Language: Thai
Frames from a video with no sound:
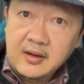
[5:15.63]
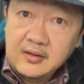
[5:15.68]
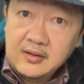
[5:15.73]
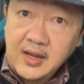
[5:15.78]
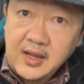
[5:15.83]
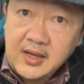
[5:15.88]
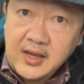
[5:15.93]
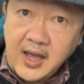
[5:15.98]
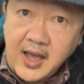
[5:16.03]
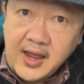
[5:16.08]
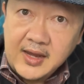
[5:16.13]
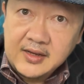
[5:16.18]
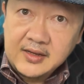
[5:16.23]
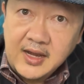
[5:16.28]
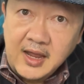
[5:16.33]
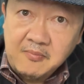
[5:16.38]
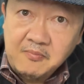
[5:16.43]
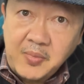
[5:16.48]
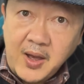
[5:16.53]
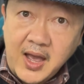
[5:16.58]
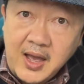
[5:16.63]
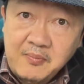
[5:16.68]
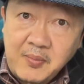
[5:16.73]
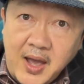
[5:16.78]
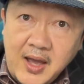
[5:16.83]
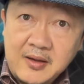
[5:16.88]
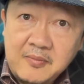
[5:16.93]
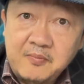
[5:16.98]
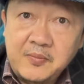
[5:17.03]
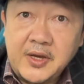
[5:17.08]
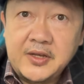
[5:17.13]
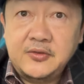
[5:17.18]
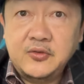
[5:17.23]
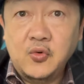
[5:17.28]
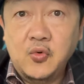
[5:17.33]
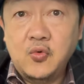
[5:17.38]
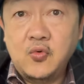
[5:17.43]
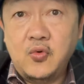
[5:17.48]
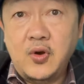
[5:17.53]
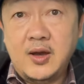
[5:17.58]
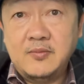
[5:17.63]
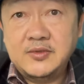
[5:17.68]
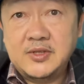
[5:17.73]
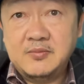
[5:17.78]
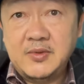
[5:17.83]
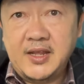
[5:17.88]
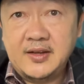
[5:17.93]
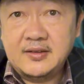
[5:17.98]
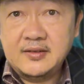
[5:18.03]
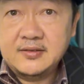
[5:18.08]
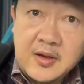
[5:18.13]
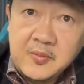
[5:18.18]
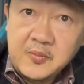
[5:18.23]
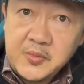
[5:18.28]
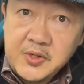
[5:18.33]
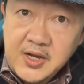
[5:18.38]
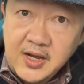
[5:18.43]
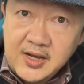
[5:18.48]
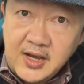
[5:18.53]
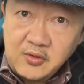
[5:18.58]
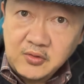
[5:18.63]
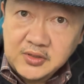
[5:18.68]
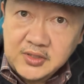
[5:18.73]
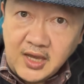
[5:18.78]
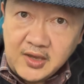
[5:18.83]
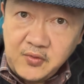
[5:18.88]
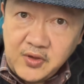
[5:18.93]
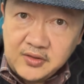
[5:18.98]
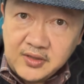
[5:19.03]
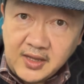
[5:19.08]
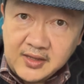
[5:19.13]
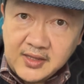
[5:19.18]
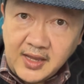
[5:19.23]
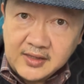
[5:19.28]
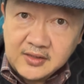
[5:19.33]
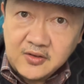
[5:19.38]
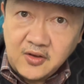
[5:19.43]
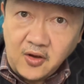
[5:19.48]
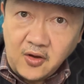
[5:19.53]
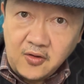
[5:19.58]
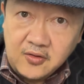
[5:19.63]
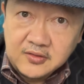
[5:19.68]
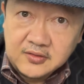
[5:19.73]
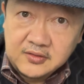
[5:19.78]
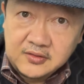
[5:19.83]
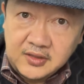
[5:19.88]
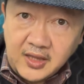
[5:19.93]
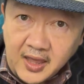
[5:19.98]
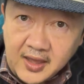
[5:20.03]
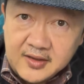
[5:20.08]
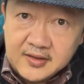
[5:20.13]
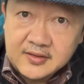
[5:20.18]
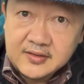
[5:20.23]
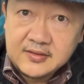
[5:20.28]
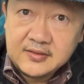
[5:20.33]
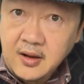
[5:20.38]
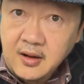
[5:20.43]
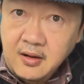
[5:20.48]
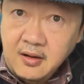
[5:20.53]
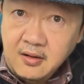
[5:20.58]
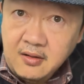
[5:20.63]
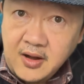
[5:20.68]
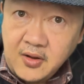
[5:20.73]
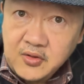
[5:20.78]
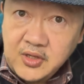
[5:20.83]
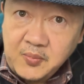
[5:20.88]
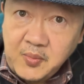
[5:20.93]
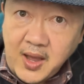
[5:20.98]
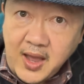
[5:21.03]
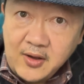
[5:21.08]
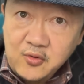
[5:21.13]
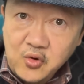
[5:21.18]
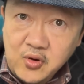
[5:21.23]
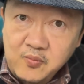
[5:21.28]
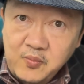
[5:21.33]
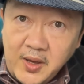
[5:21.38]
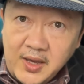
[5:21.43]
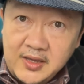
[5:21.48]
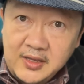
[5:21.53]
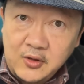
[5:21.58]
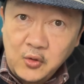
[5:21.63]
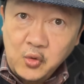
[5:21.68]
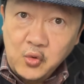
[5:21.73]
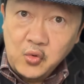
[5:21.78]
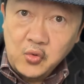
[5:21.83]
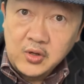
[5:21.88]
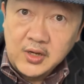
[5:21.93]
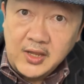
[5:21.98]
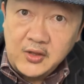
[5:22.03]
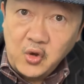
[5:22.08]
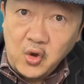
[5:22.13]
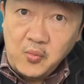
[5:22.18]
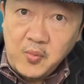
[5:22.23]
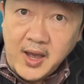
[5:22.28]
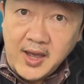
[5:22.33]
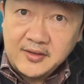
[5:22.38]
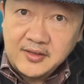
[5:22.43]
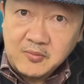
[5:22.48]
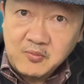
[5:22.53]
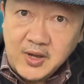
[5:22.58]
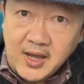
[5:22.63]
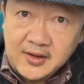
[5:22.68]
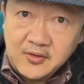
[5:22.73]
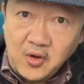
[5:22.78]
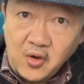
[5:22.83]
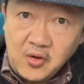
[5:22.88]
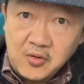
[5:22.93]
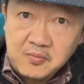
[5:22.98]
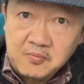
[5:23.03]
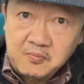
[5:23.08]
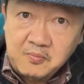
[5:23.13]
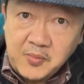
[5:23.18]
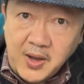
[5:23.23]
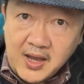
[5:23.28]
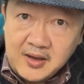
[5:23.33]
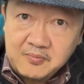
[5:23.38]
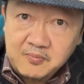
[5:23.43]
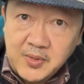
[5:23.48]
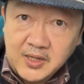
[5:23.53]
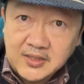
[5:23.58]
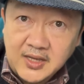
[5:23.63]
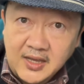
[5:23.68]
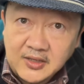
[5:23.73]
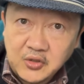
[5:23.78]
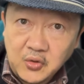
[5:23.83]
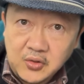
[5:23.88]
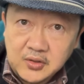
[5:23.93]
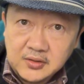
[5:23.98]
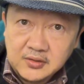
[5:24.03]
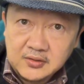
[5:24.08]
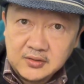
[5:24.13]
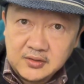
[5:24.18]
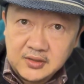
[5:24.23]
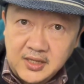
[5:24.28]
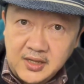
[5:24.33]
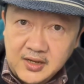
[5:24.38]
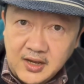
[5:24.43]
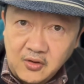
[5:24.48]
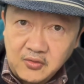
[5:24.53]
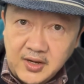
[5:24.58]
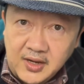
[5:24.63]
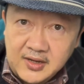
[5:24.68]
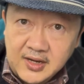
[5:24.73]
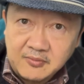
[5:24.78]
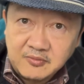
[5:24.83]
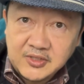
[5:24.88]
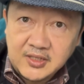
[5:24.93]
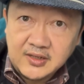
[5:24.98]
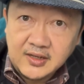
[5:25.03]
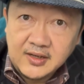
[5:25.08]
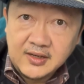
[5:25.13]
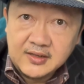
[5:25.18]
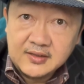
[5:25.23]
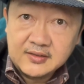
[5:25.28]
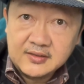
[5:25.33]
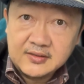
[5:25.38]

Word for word: ในการนำพาพักไปสู่ความสำเร็จ เพื่อเข้าใจวิสัยทัศน์ของเทงเราจะพาคุณไปดูนโยบายสำคัญของพักประชาชนที่เขาได้นำเสนอ